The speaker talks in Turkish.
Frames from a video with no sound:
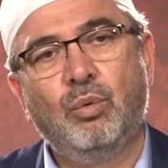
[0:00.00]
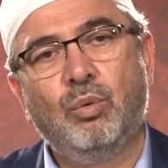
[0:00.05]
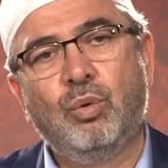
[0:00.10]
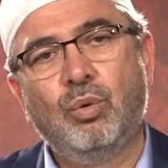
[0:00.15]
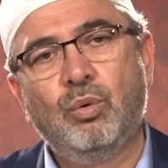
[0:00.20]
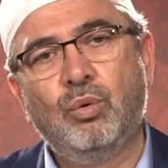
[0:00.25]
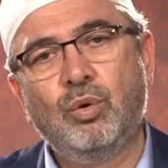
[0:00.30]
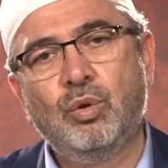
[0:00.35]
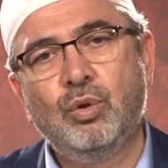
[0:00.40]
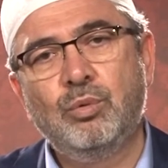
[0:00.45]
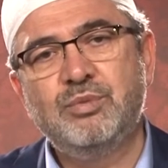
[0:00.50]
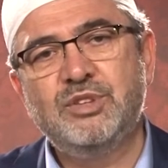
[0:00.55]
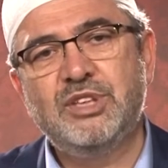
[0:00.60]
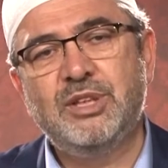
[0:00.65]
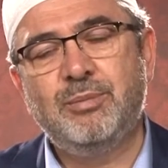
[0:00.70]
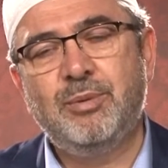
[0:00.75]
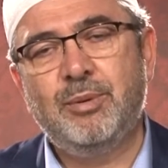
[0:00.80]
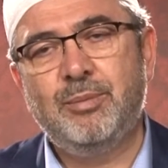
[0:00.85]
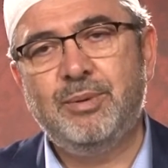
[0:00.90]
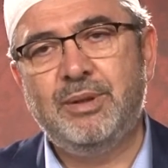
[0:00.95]
O konum
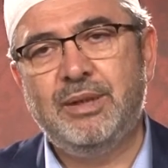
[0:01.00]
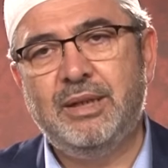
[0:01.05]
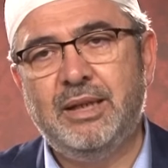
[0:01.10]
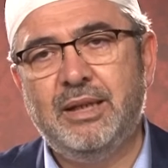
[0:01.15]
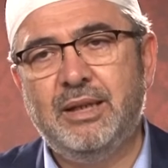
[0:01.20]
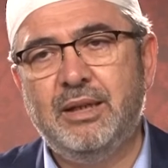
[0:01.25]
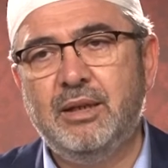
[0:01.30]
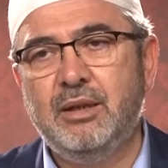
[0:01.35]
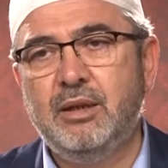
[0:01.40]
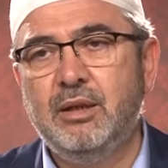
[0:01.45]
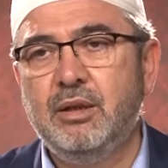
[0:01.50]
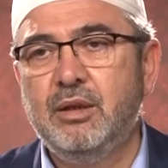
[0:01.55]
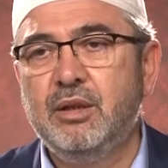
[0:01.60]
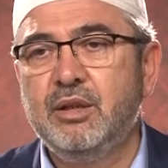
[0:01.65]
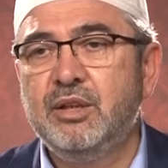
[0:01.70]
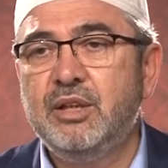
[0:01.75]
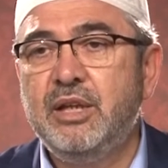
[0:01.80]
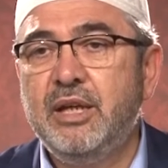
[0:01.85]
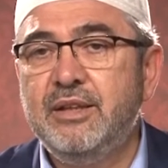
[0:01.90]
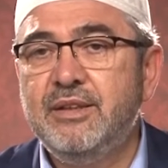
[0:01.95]
sebebiyle
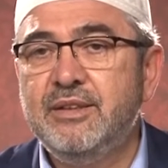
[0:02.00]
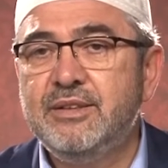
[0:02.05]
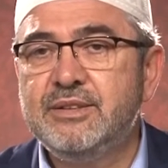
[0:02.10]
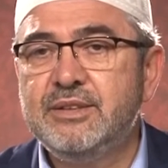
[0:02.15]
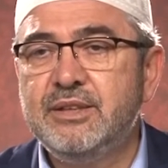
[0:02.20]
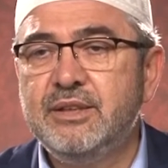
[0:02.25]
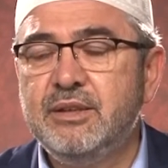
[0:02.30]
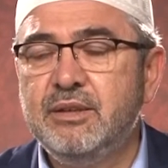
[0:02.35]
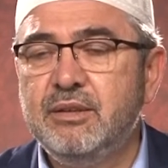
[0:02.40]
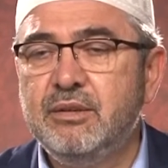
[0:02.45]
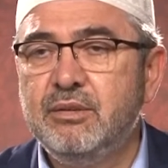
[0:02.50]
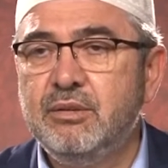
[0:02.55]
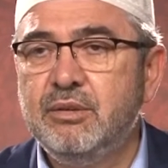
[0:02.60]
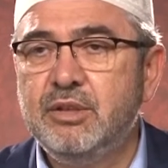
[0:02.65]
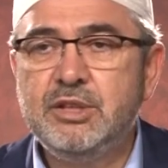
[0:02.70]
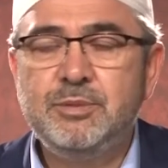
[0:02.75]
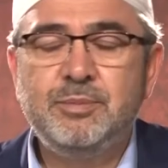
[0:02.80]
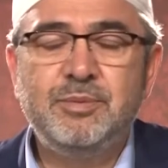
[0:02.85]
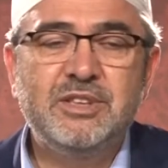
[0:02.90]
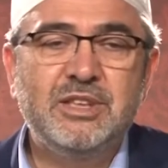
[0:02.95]
kendisi
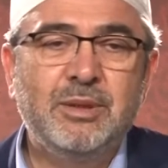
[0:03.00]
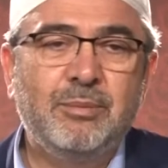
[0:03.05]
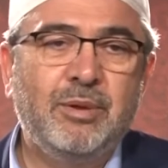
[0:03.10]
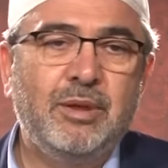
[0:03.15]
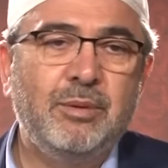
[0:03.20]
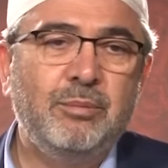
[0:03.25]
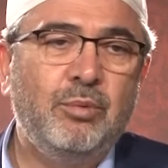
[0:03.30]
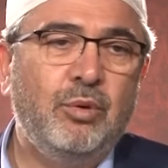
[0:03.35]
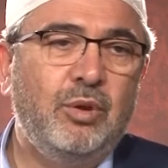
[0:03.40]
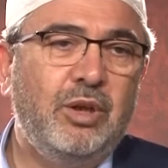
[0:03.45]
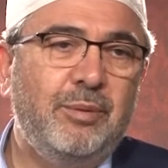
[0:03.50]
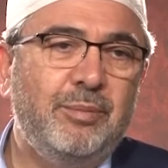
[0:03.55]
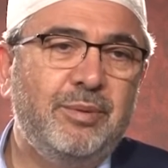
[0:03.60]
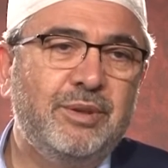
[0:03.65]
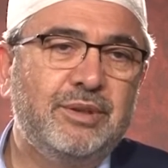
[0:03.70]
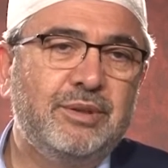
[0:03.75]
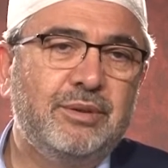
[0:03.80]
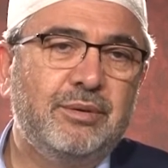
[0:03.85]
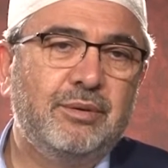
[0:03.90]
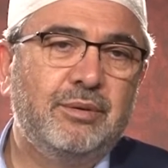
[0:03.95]
hiçbir zaman böyle
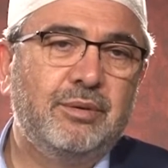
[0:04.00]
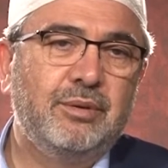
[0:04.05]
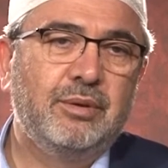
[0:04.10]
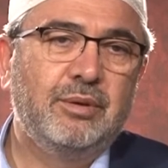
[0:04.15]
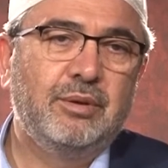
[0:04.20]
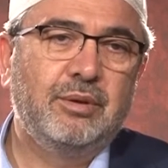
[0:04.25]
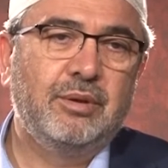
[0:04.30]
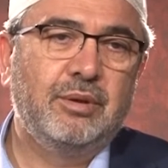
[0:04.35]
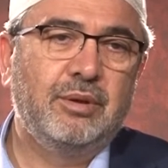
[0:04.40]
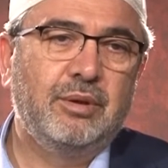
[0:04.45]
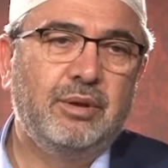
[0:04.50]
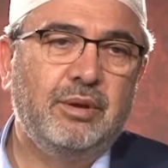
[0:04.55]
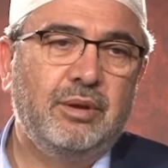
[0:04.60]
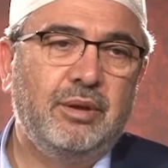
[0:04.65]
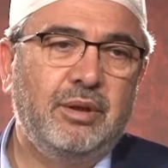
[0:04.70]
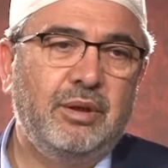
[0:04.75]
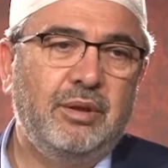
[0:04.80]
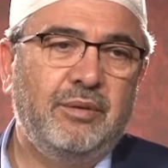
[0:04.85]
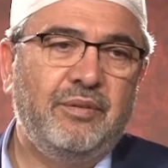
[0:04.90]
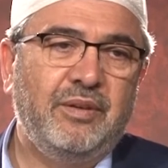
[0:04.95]
bir
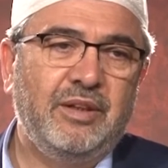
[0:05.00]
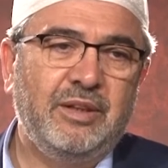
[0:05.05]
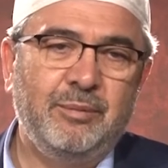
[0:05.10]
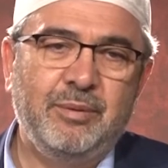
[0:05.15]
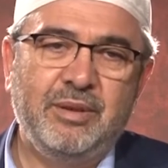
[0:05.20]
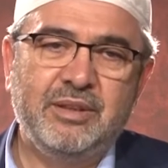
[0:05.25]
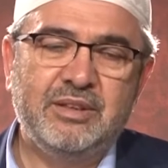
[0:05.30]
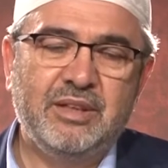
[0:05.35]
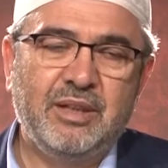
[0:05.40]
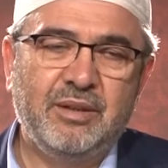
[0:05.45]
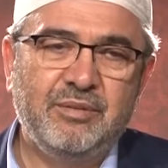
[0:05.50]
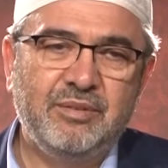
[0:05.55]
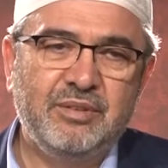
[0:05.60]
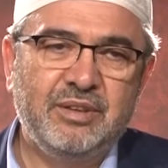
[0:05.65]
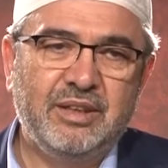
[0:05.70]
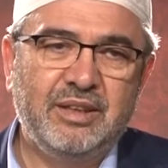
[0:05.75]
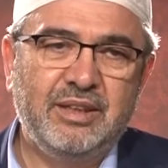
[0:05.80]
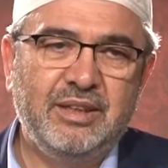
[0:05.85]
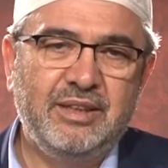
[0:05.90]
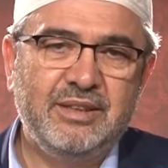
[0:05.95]
efendim
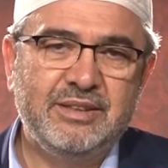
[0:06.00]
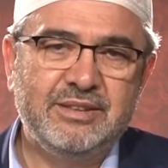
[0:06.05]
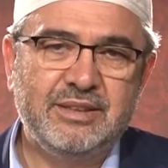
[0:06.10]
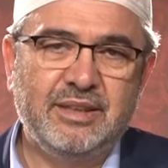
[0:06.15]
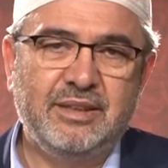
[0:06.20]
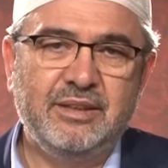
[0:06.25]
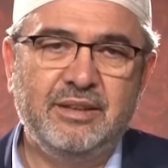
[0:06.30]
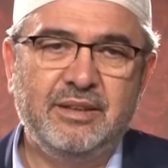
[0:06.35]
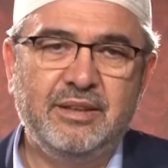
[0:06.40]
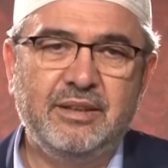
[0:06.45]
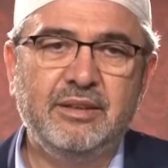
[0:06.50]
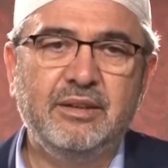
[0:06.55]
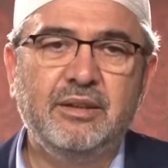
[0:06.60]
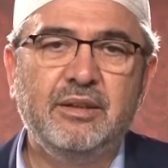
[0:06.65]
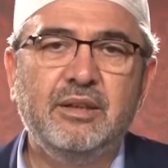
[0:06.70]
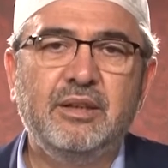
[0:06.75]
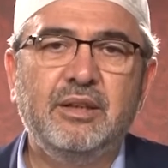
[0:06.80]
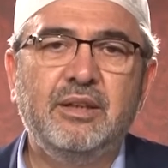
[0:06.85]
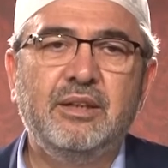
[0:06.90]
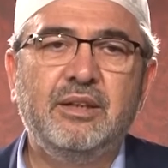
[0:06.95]
etrafındaki insanların
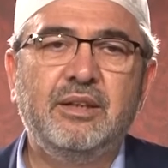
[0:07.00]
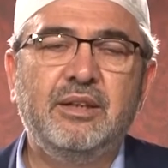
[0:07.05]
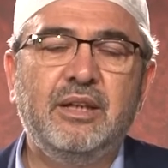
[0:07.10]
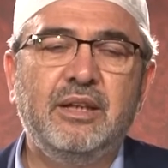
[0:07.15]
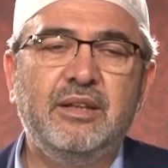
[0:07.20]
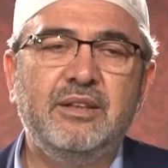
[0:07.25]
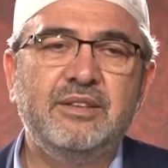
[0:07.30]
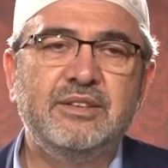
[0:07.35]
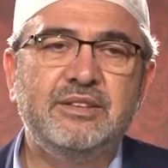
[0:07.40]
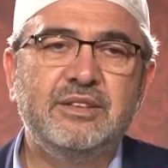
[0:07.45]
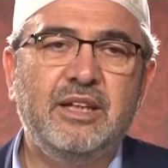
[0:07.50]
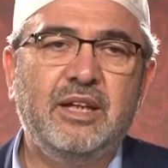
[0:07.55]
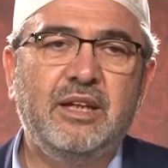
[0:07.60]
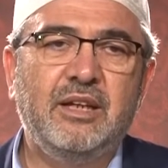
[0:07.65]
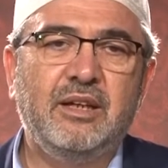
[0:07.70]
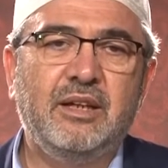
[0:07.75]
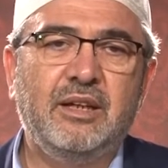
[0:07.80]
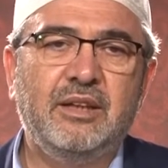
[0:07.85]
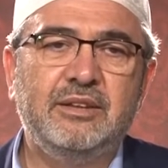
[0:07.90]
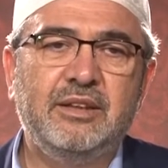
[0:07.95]
kendisine
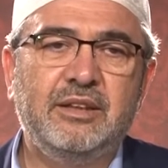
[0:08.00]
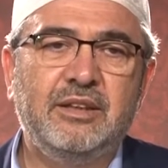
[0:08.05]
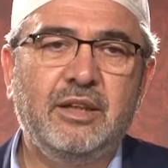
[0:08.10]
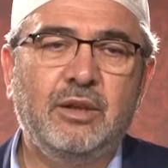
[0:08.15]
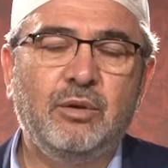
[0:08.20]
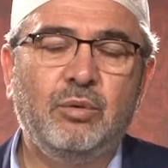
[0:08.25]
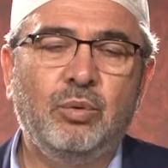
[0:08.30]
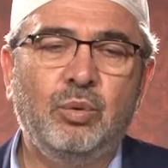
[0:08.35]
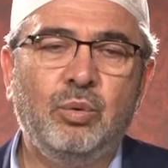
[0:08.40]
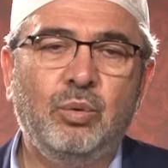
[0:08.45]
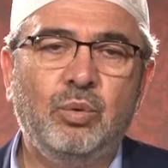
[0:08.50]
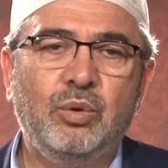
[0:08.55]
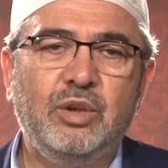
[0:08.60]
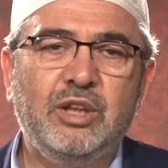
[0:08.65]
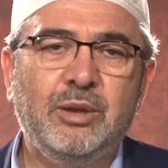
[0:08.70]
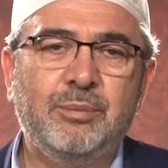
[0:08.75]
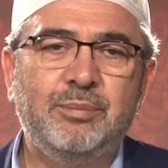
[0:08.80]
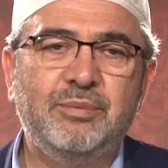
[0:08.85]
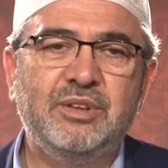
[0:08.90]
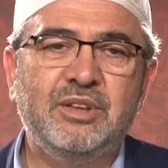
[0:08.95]
adeta
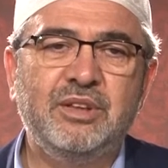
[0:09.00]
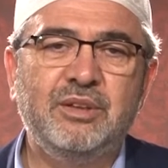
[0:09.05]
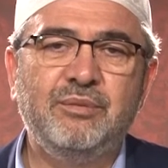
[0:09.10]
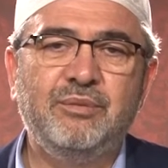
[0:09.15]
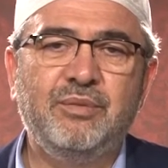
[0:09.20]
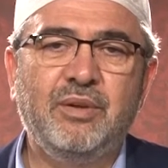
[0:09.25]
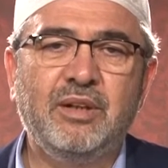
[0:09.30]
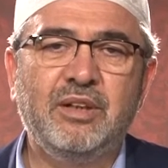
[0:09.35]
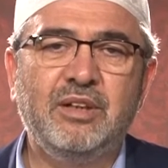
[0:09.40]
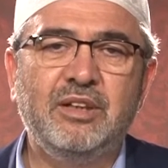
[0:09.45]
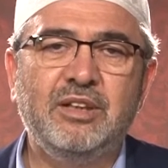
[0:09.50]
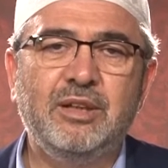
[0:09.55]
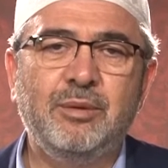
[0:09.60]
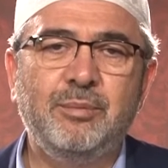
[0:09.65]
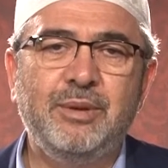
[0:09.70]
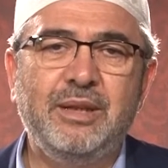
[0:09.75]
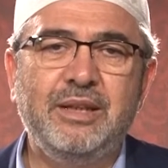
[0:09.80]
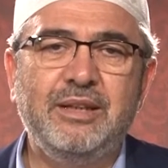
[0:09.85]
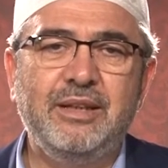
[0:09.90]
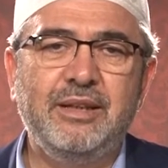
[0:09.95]
kulluk yaptığının
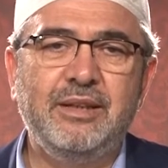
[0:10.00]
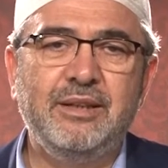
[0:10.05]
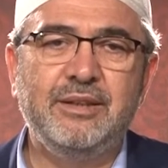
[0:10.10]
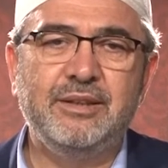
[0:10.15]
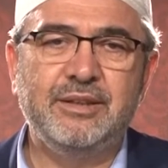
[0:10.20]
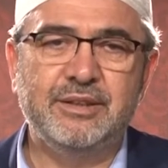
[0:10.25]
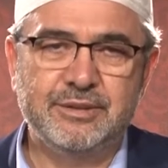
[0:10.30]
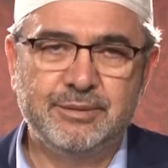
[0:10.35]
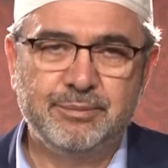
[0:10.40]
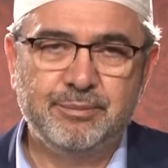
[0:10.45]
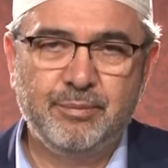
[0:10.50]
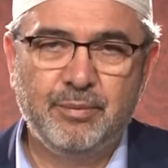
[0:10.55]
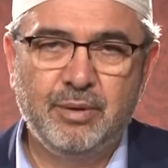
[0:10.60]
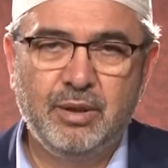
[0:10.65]
farkında bile değildir.